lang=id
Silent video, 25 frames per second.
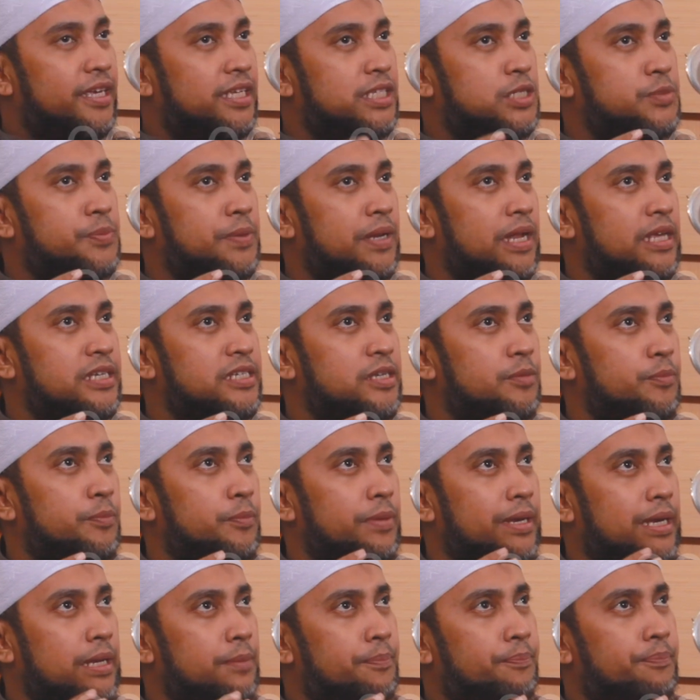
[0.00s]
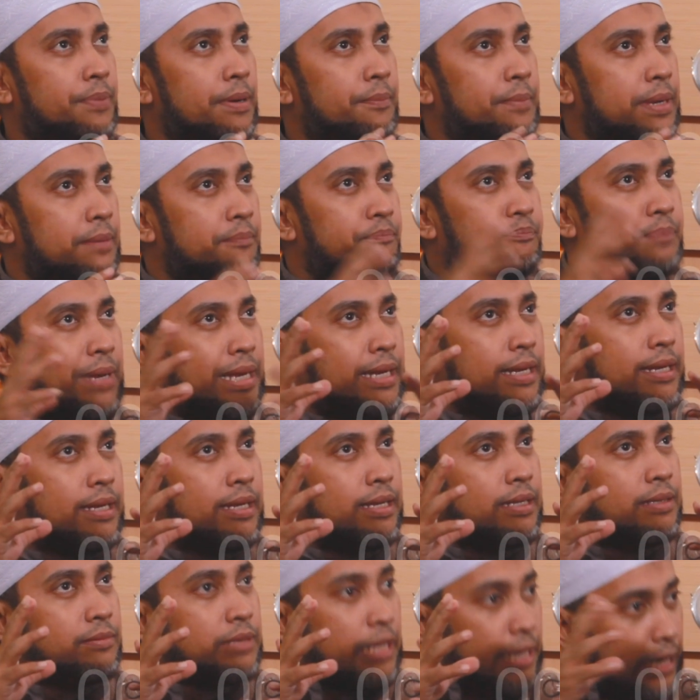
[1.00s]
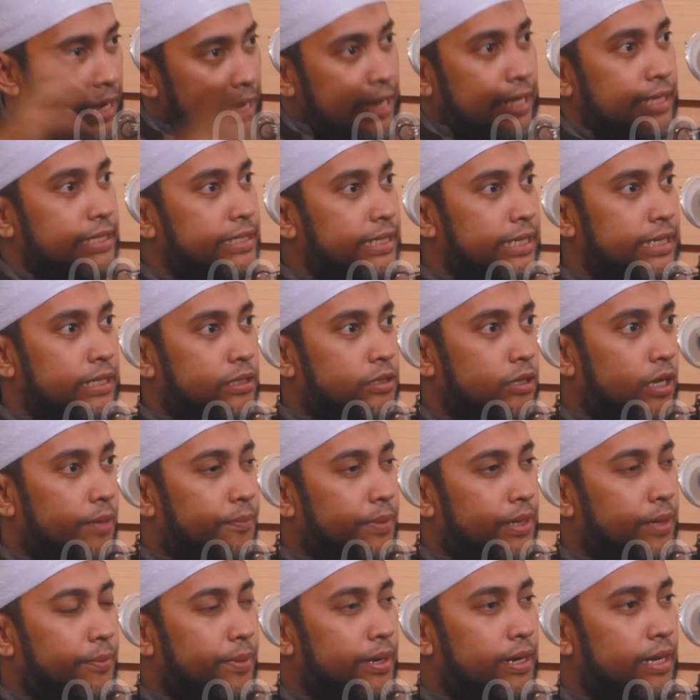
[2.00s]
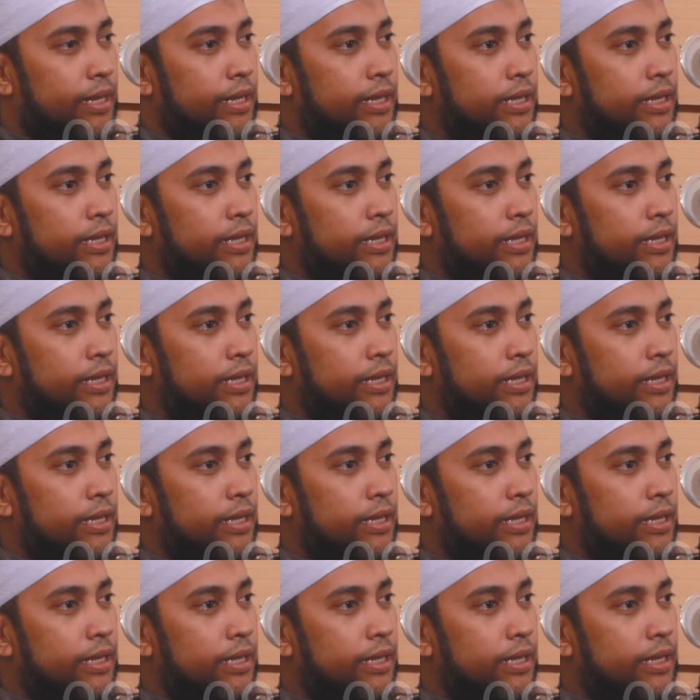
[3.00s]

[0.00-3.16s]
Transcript: inspirasinya bikin pemimpin? Jadi dari kecil itu apa gimana?